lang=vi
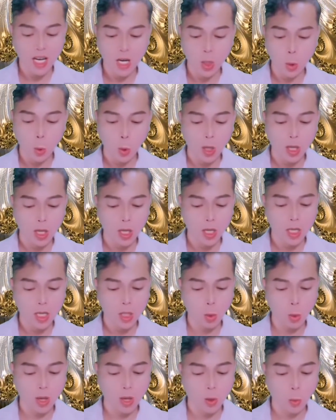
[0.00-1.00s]
Dần dần,
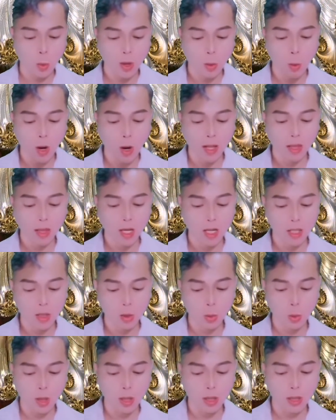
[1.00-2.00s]
cậu cũng phát
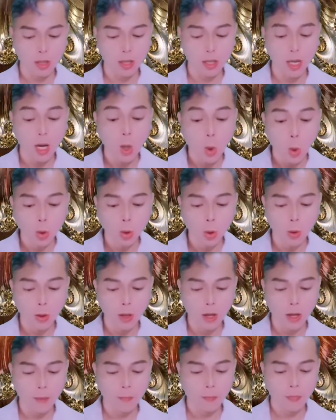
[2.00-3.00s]
hiện ra
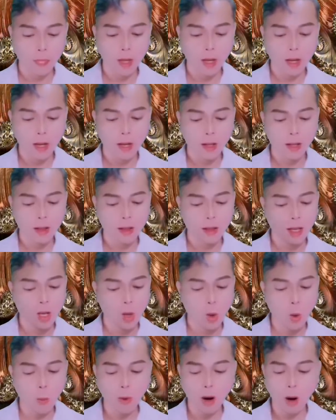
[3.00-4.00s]
chỉ cần mình
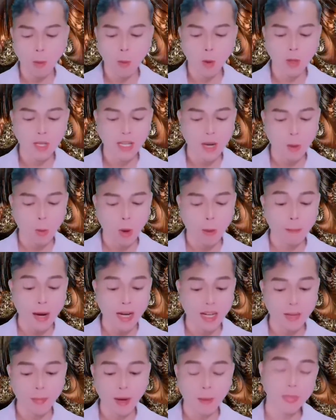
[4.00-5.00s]
dè dặt với hắn ta
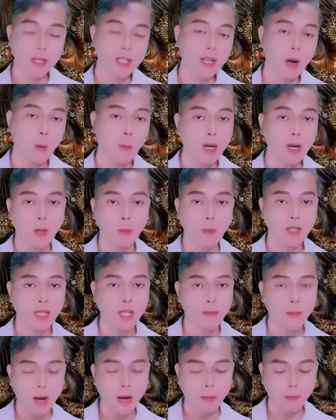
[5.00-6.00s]
trong từng lời ăn tiếng
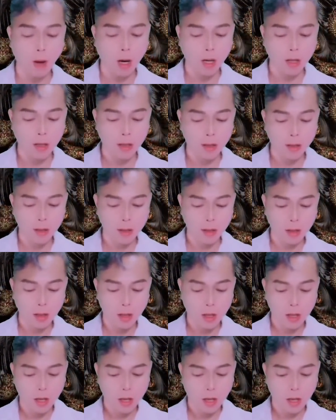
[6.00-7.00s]
nói,
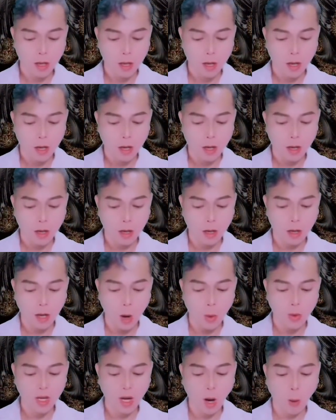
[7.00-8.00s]
không chọc cho hắn ta
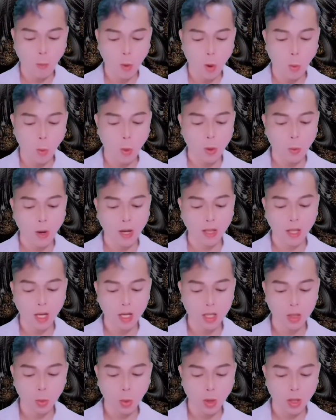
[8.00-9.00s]
nổi điên đến mức phát
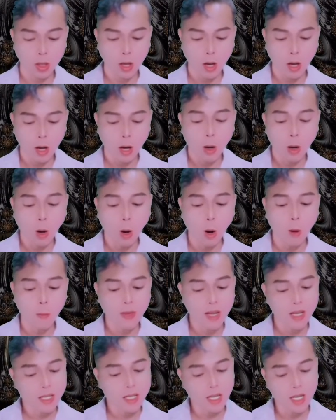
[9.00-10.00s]
quả là được.
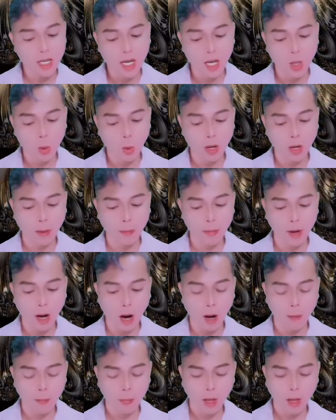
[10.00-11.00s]
Nói ngọt với
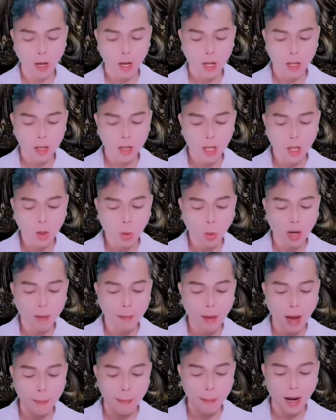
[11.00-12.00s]
hắn ta thì
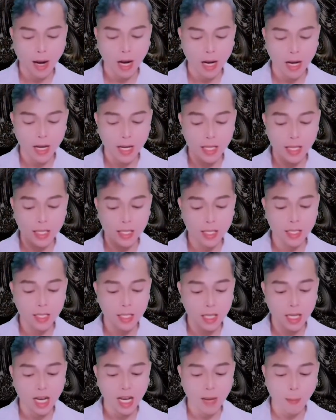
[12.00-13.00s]
gần như
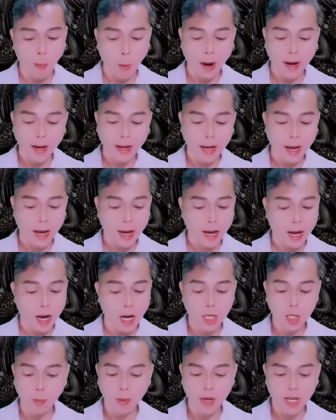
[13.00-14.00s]
đều có thể sai khiến Ân Lang
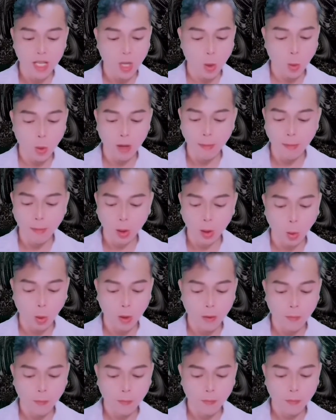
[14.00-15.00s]
Qua nghe
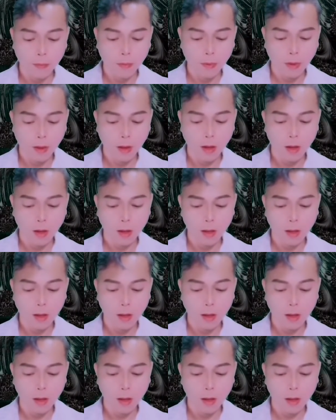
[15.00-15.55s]
lời hiệu quả.